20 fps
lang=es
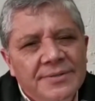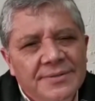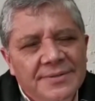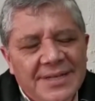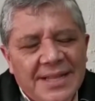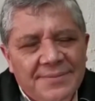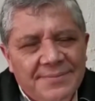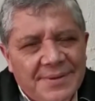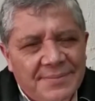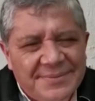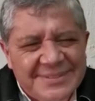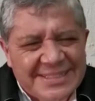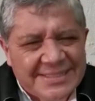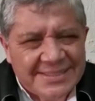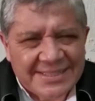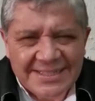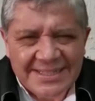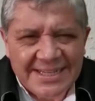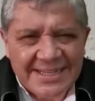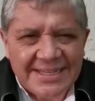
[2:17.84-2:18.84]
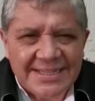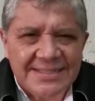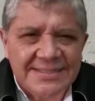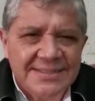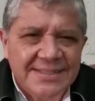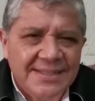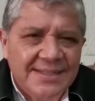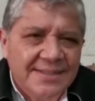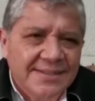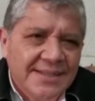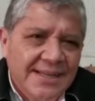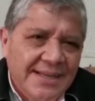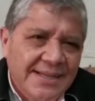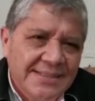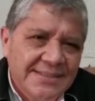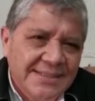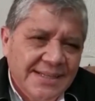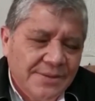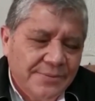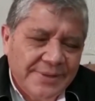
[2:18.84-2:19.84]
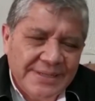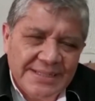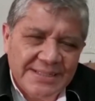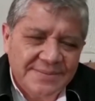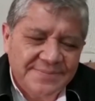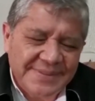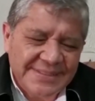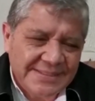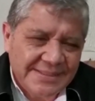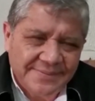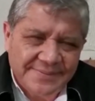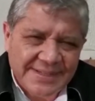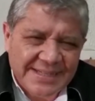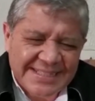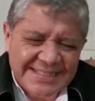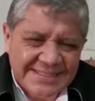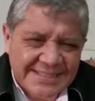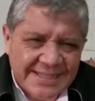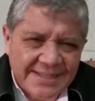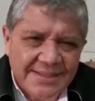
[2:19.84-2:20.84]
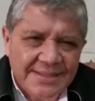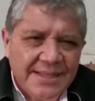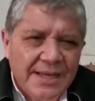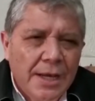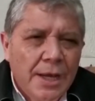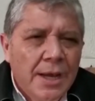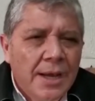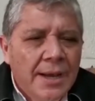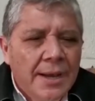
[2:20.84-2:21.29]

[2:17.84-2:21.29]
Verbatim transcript: no las vamos a tener en esta, en esta cuaresma y Semana Santa,